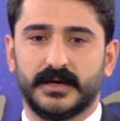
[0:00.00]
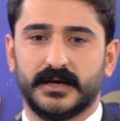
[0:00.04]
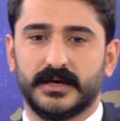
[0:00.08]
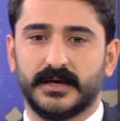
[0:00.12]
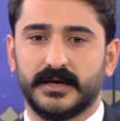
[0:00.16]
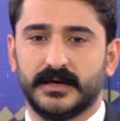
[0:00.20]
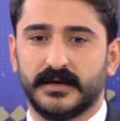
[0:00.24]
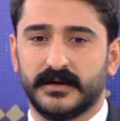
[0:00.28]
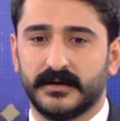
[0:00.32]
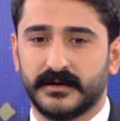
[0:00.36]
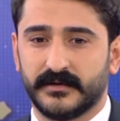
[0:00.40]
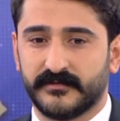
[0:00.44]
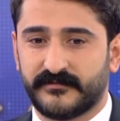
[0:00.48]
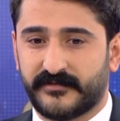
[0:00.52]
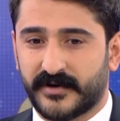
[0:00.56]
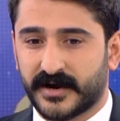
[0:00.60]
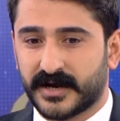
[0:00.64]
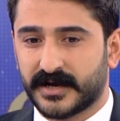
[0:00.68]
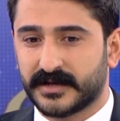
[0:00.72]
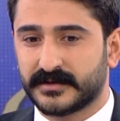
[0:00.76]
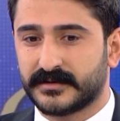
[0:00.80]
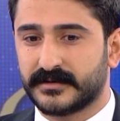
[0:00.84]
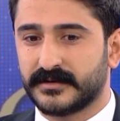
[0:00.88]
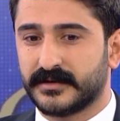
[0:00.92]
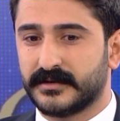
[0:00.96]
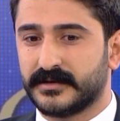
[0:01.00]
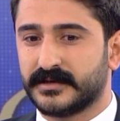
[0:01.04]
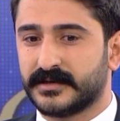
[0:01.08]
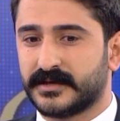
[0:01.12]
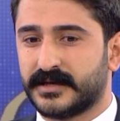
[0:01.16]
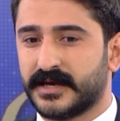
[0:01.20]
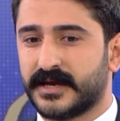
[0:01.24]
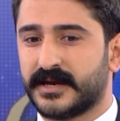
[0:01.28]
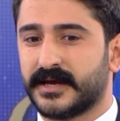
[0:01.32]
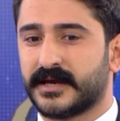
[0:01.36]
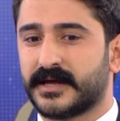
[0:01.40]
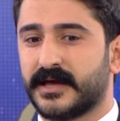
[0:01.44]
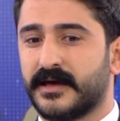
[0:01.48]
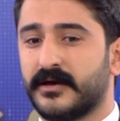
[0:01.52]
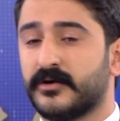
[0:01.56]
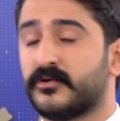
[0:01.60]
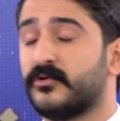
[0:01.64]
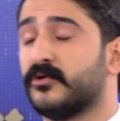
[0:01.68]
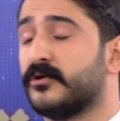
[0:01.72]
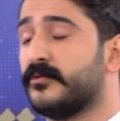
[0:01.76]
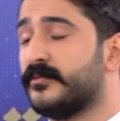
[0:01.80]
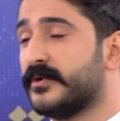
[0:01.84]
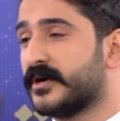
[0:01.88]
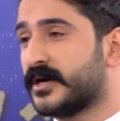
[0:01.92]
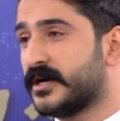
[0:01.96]
E, fakat gerek
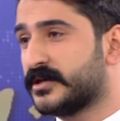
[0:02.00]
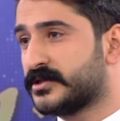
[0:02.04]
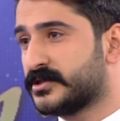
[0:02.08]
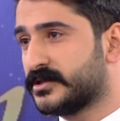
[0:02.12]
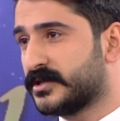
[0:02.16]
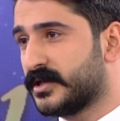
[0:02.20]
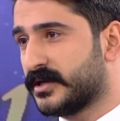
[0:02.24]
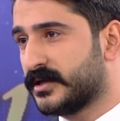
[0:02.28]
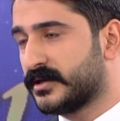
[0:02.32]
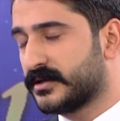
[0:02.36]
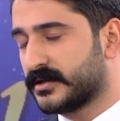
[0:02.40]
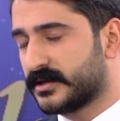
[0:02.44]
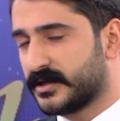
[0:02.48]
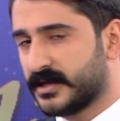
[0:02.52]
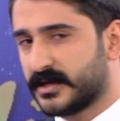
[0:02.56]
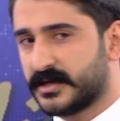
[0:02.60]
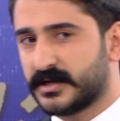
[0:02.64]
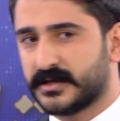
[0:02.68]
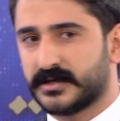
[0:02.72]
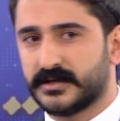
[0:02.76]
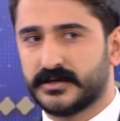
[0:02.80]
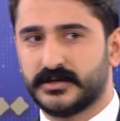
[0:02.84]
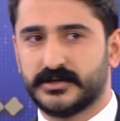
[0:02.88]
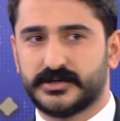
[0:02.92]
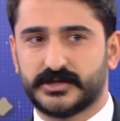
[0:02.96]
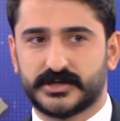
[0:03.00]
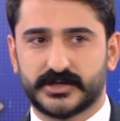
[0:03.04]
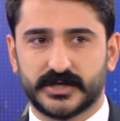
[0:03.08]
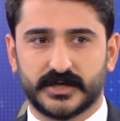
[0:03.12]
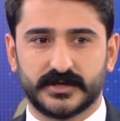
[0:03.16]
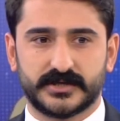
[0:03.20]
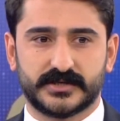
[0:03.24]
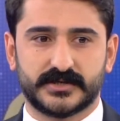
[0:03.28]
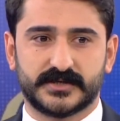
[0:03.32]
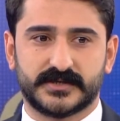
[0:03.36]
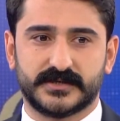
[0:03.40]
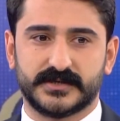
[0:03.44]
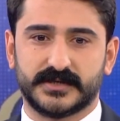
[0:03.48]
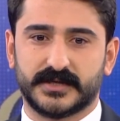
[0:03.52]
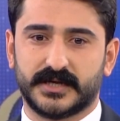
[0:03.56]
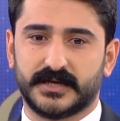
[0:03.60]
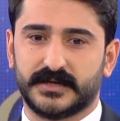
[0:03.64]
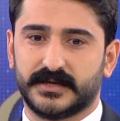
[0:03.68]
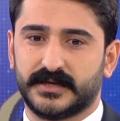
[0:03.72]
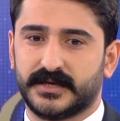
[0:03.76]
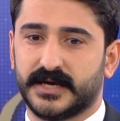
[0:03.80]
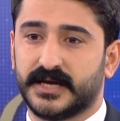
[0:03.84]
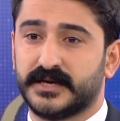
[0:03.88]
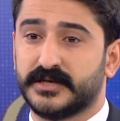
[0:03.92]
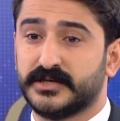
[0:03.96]
ekonomik açıdan gerek işçi
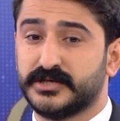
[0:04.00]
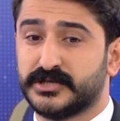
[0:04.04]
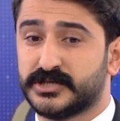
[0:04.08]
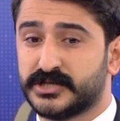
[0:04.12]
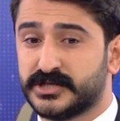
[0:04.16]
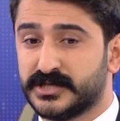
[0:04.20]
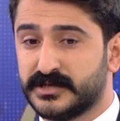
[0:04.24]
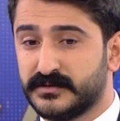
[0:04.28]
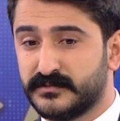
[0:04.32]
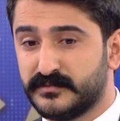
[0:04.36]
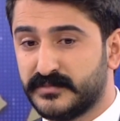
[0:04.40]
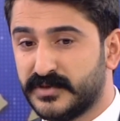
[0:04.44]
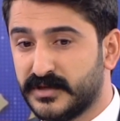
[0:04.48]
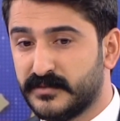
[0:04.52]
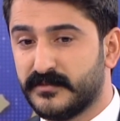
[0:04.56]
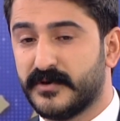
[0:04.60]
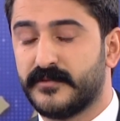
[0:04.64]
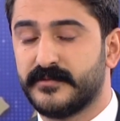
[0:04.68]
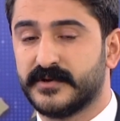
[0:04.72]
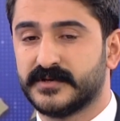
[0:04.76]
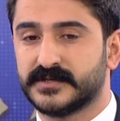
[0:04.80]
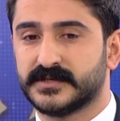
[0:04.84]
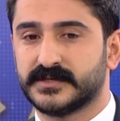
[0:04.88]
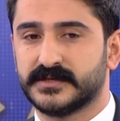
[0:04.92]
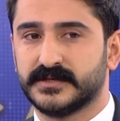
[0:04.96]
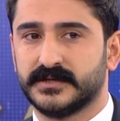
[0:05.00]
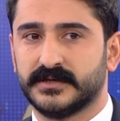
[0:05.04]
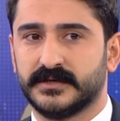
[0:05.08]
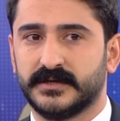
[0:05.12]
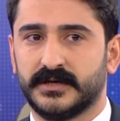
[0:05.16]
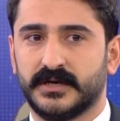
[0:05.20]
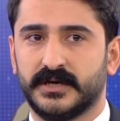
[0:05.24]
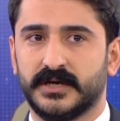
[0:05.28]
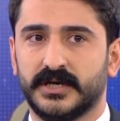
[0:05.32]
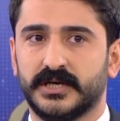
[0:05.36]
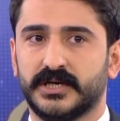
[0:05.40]
açısından yani işçinin bilmemesi,